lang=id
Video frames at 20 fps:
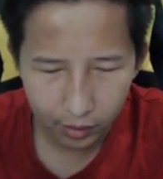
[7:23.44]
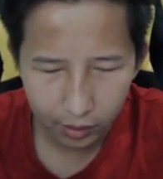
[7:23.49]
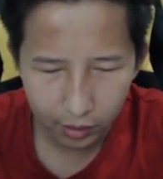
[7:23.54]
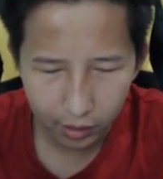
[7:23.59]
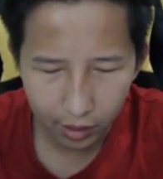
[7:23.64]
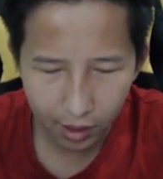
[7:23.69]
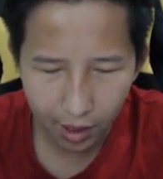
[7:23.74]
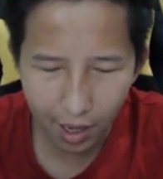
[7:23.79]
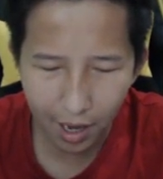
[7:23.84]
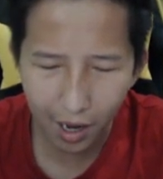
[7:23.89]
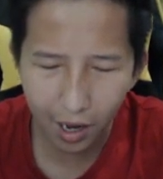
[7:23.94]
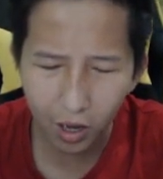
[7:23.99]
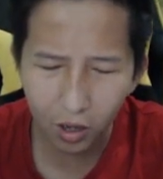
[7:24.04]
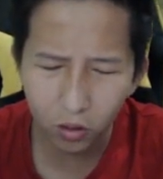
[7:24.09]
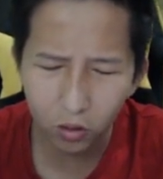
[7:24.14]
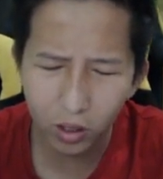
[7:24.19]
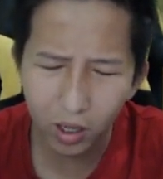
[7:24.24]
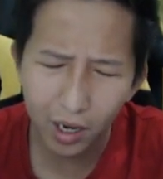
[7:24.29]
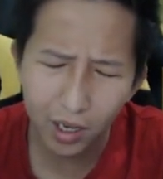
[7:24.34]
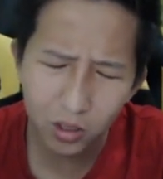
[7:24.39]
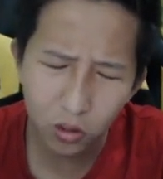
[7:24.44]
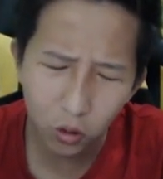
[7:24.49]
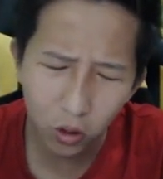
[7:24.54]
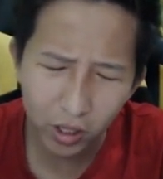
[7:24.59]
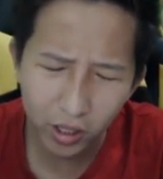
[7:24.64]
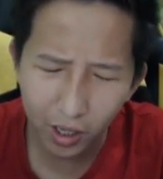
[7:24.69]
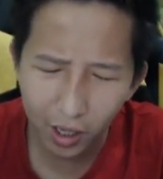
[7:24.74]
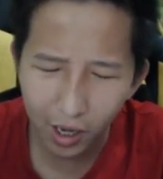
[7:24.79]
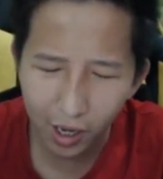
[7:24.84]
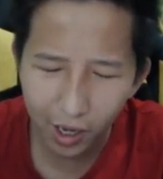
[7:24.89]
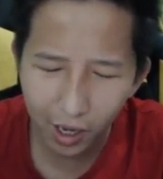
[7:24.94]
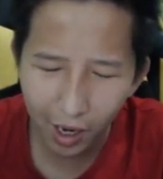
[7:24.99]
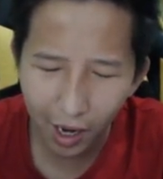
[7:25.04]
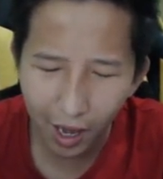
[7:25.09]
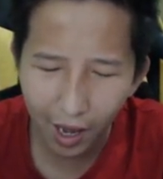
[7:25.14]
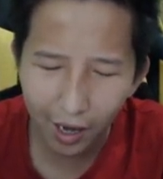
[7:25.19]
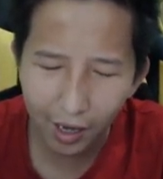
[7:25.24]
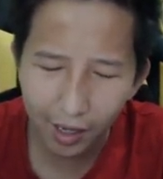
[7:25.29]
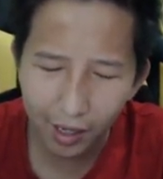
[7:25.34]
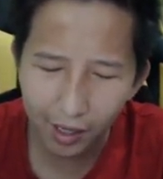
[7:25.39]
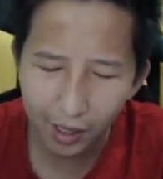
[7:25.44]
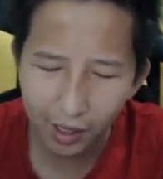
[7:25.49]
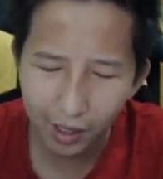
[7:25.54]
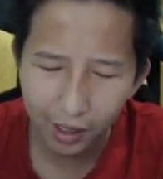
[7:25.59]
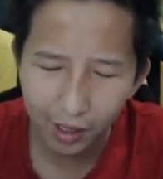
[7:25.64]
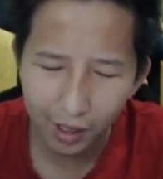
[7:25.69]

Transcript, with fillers: Nah, kalau udah langsung aja kalian lari.